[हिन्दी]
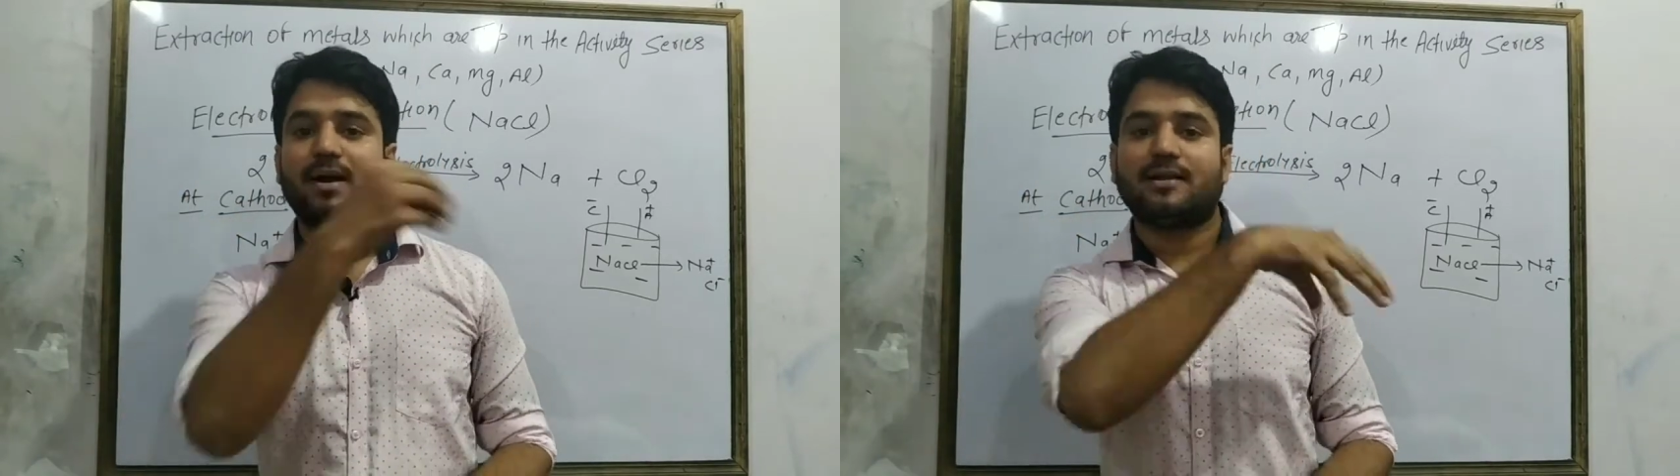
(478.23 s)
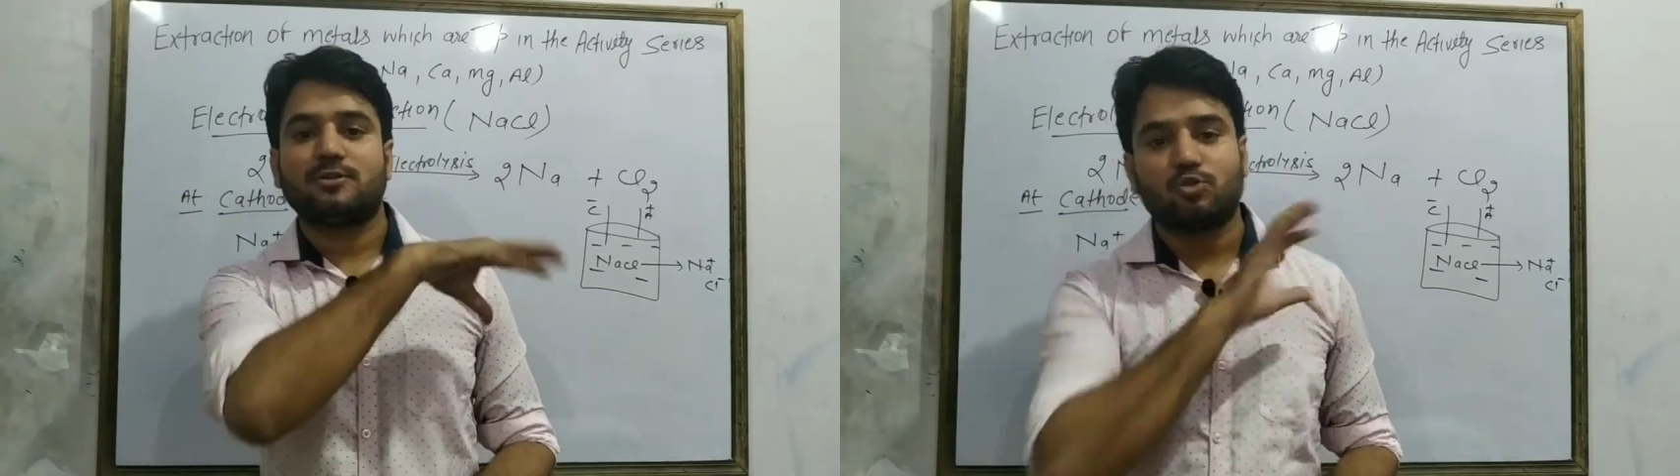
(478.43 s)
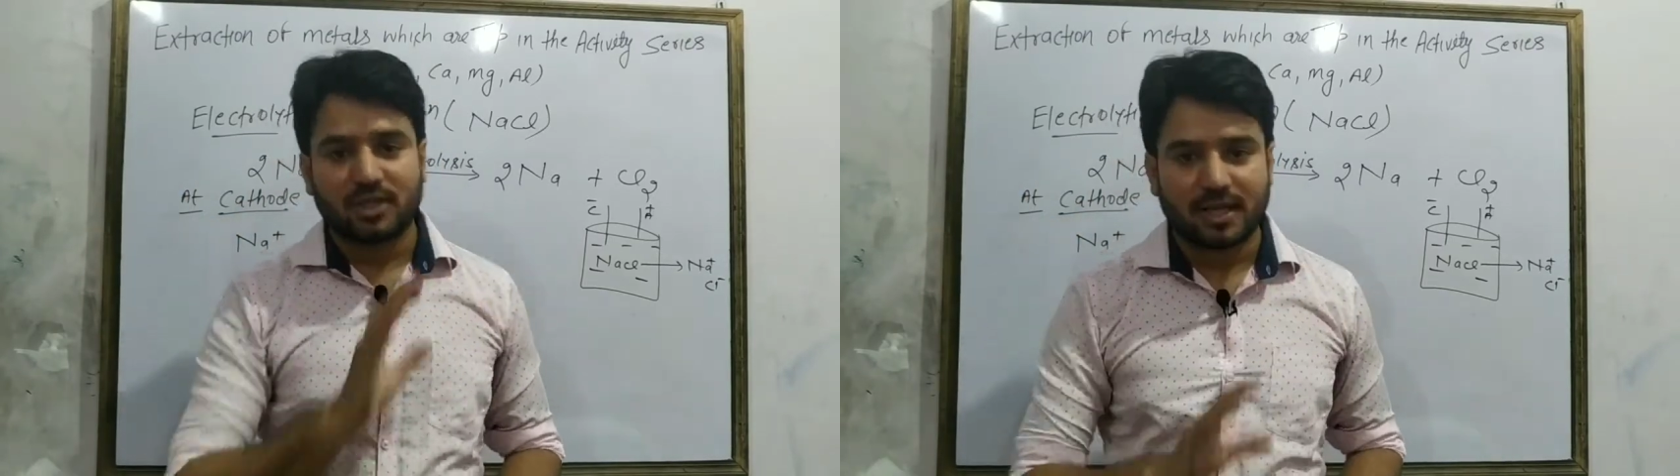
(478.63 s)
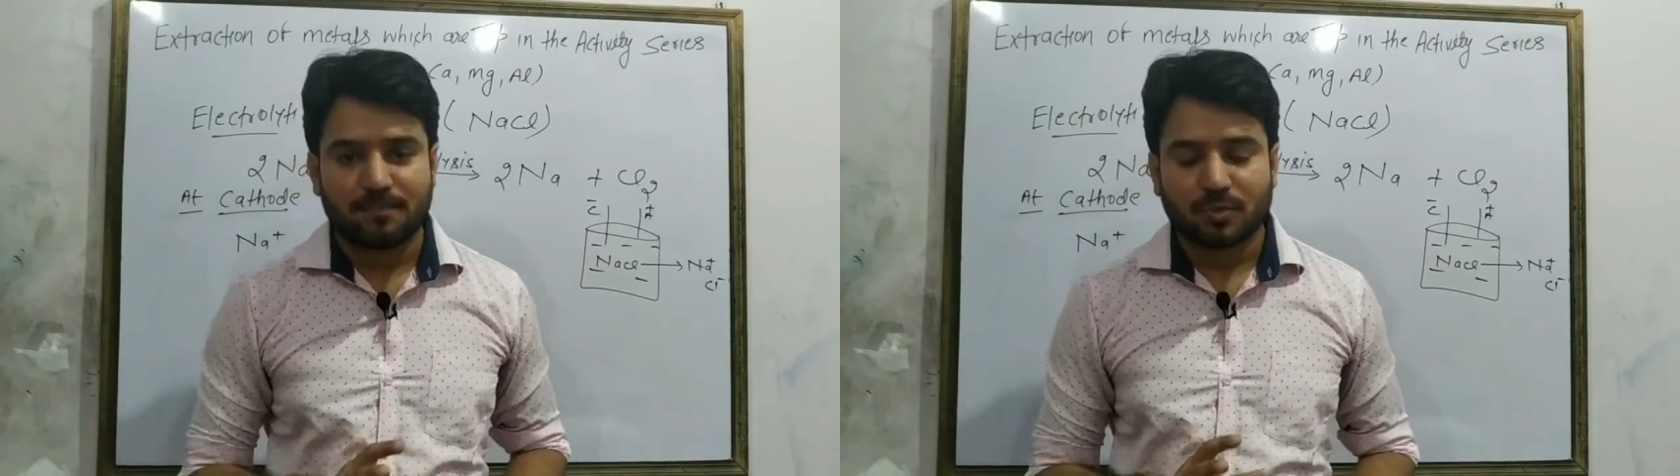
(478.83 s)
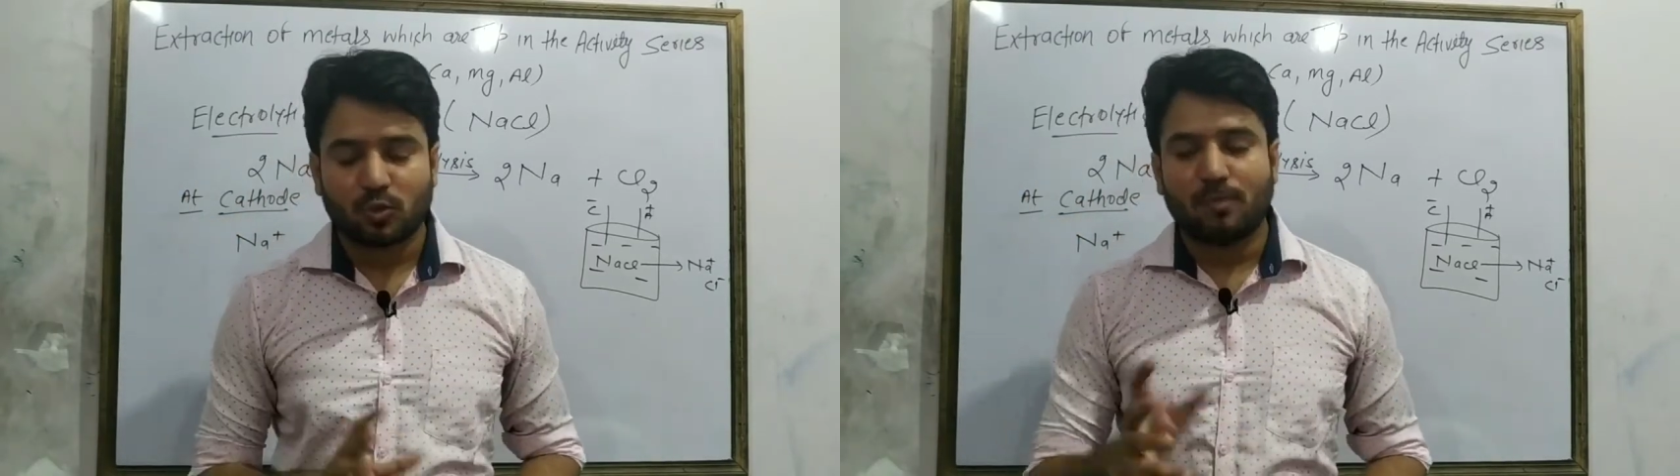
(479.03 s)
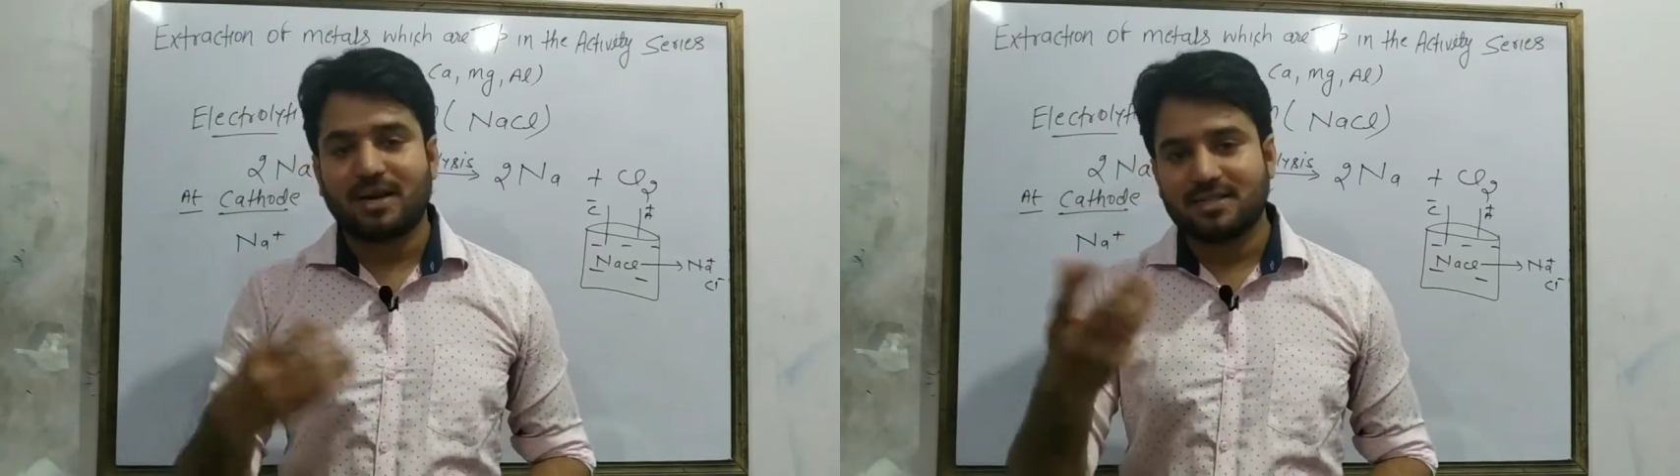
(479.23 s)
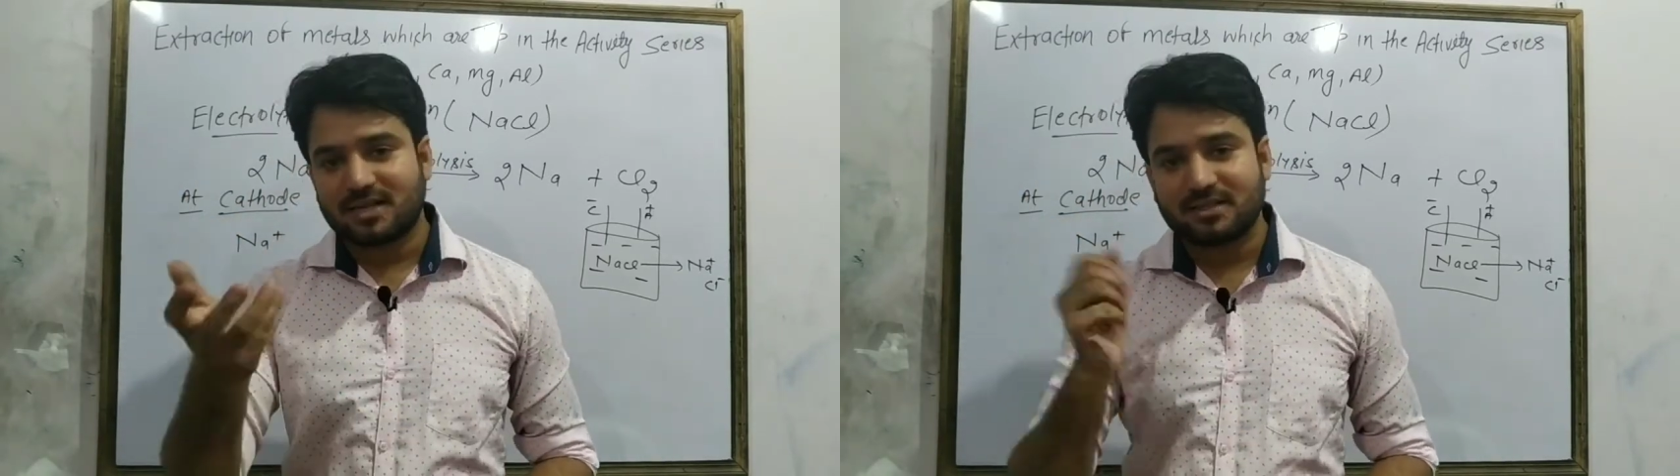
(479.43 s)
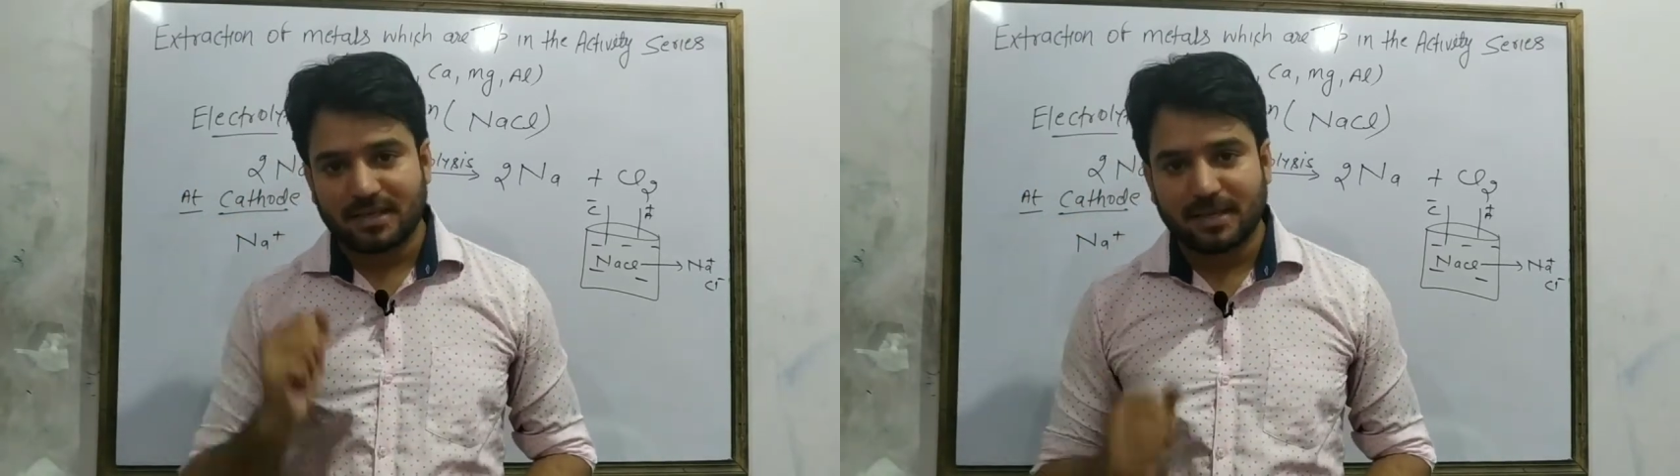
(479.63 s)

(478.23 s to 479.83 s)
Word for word: मेटल्स होते हैं नॉन मेटल्स करते